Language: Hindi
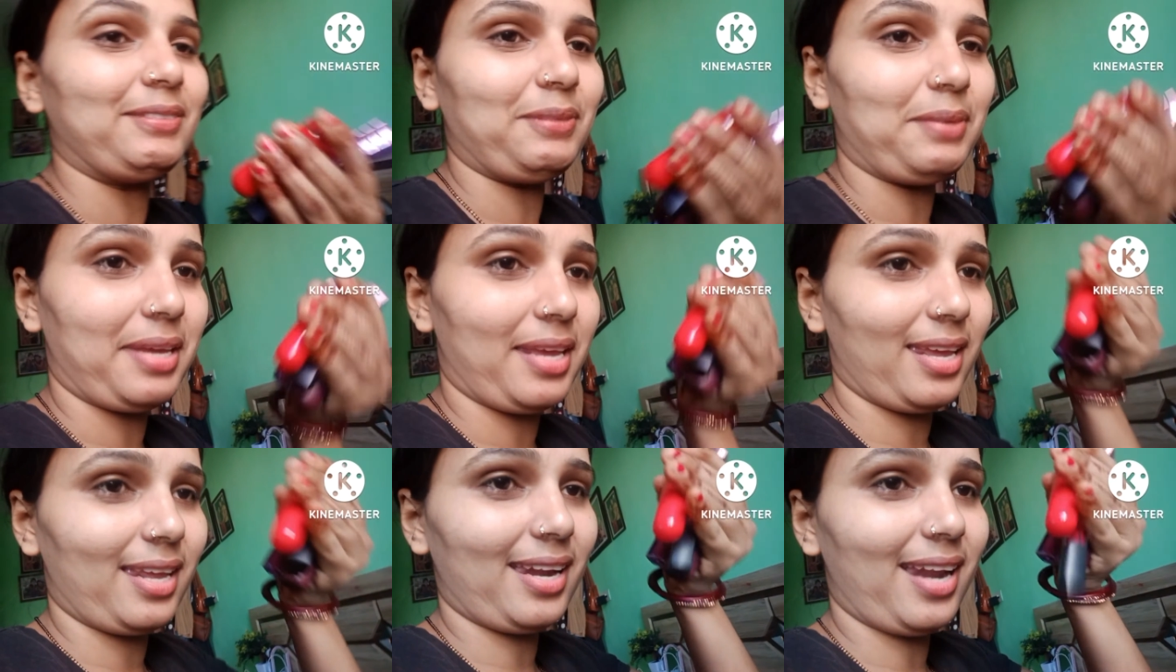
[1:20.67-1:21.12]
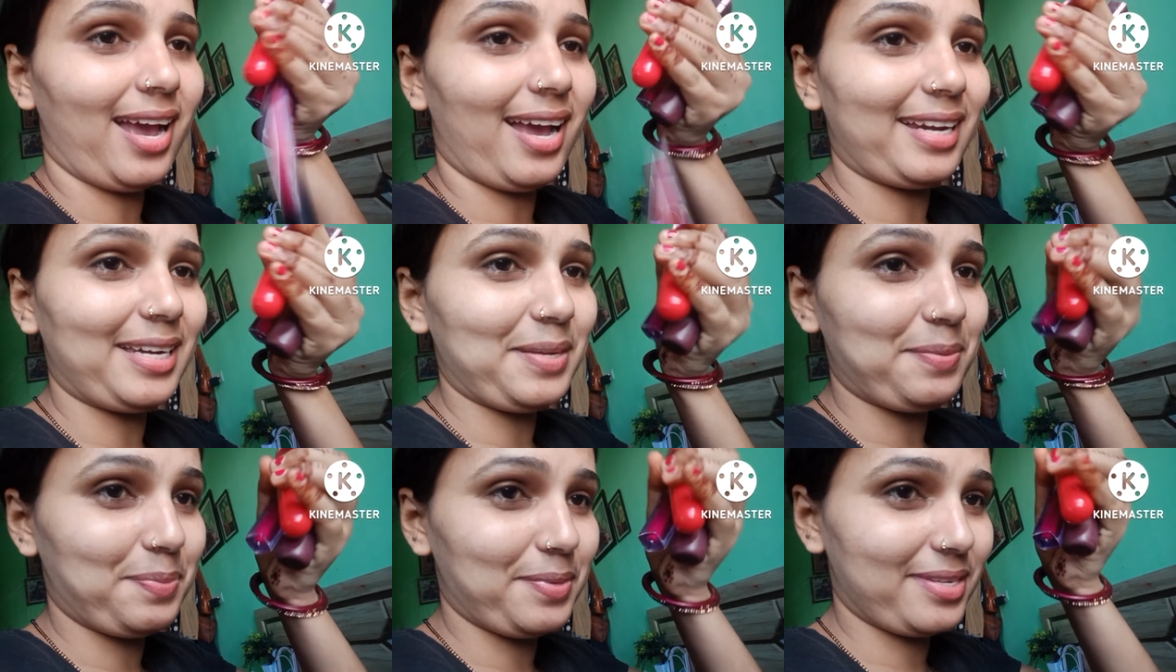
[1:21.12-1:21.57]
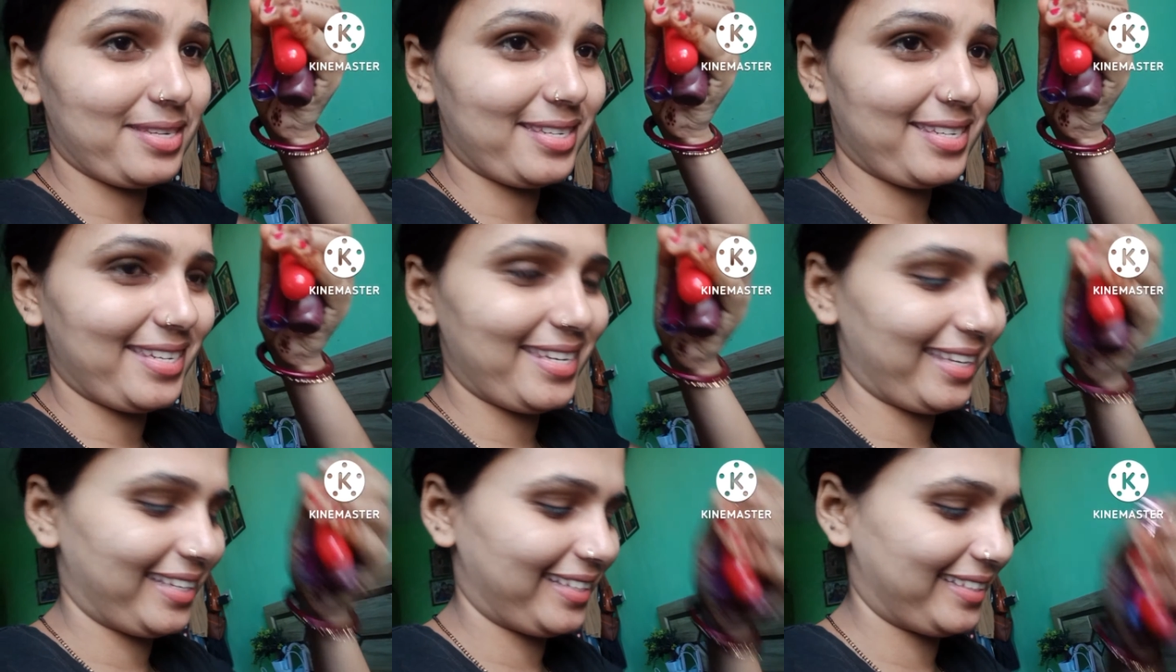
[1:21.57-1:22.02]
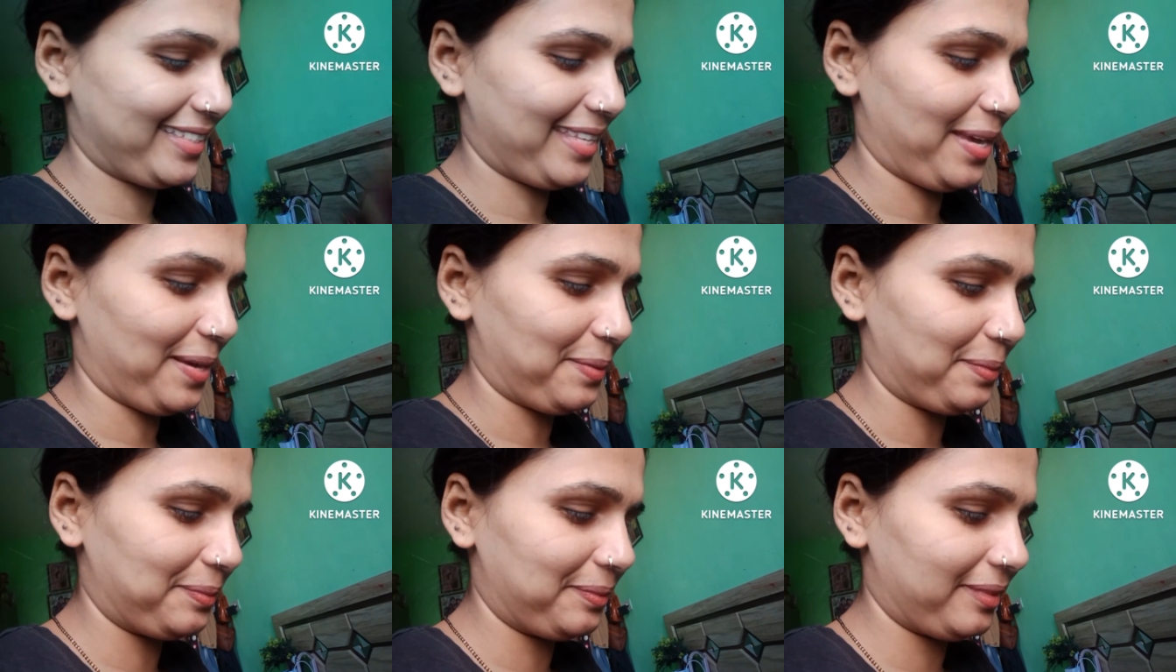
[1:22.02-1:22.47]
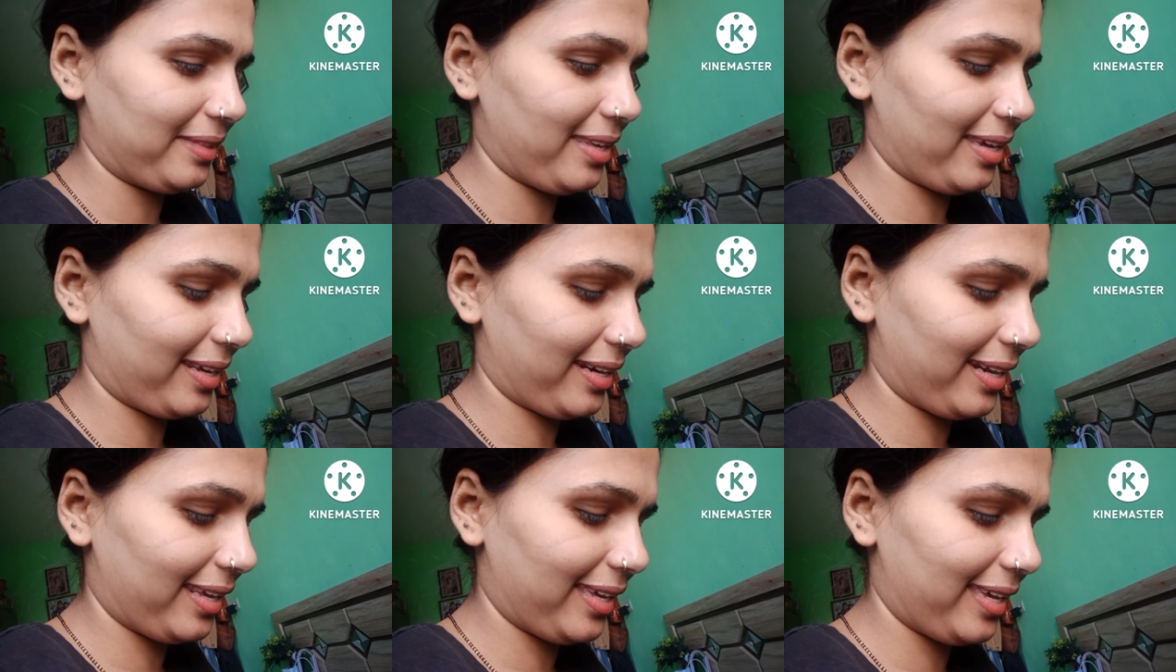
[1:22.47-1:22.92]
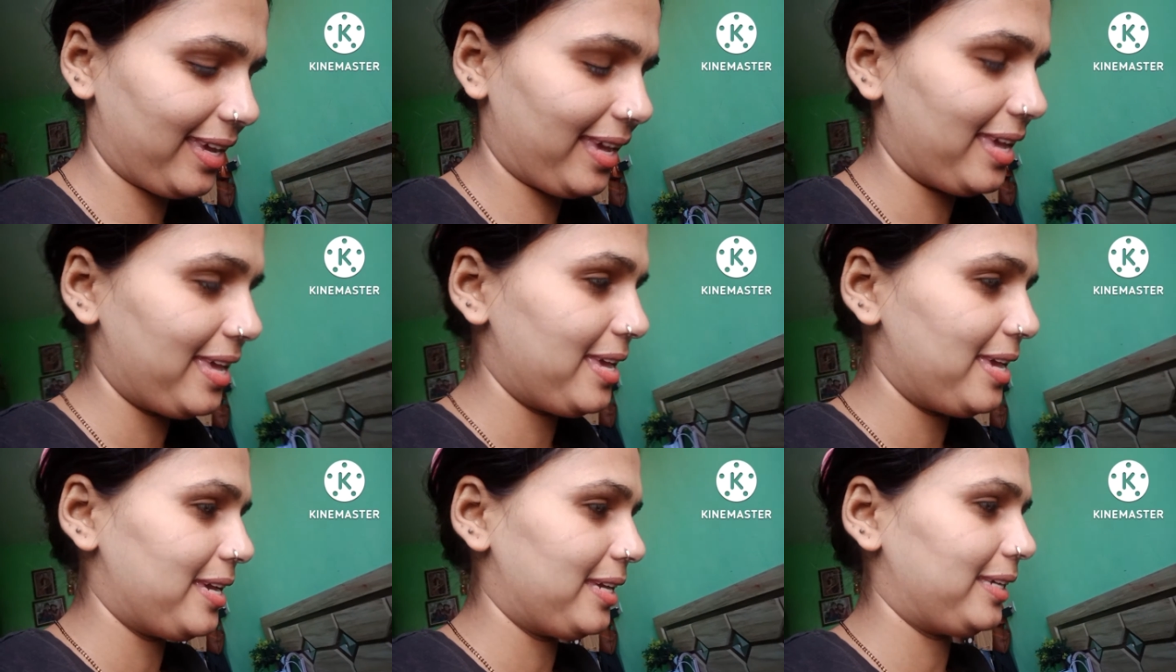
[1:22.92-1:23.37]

मेरा लिपस्टिक सब देख रहे हैं